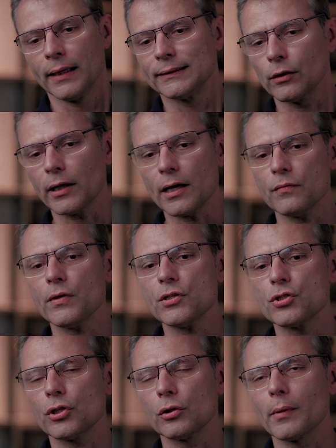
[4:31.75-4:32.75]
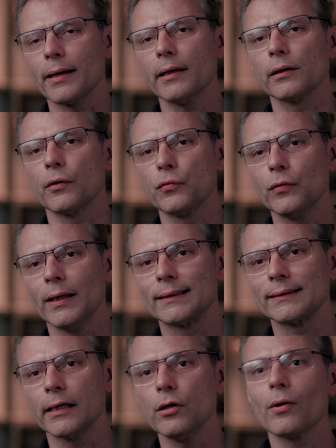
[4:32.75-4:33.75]
se eu quero investir numa renda
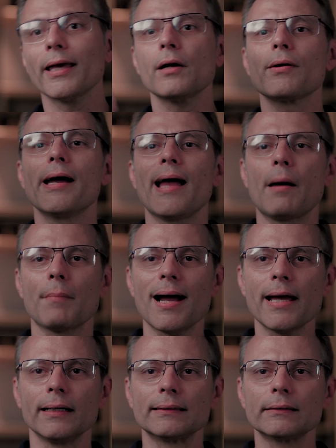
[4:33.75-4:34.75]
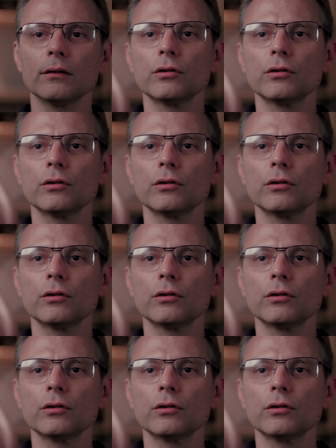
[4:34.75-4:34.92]
fixa e eu quero ganhar mais,